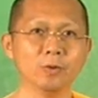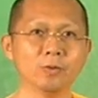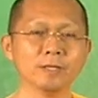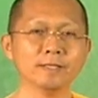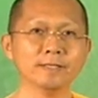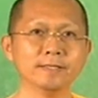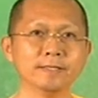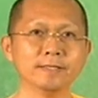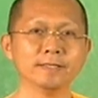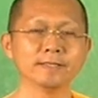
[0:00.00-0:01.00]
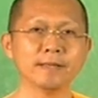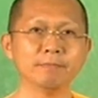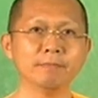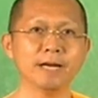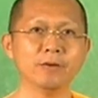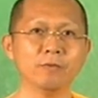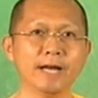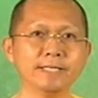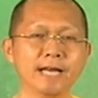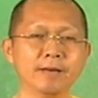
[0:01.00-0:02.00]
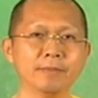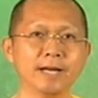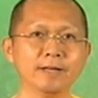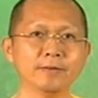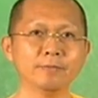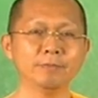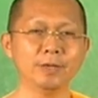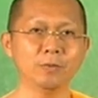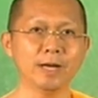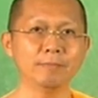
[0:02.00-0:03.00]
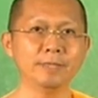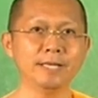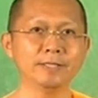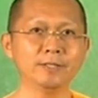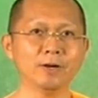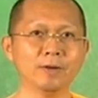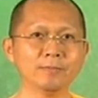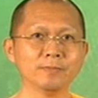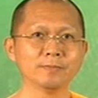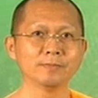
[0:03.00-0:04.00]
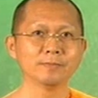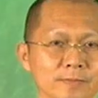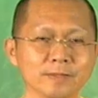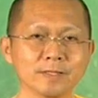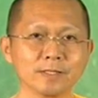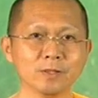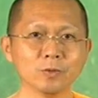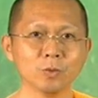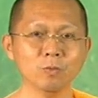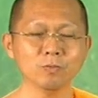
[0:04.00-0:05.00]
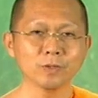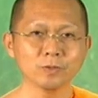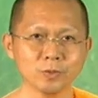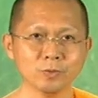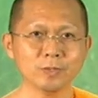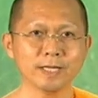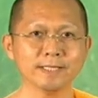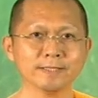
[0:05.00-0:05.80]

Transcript: 6 คือ สัมมาวายามะ มีความเพียรชอบ คือต้องทุ่มต้องสู้นะ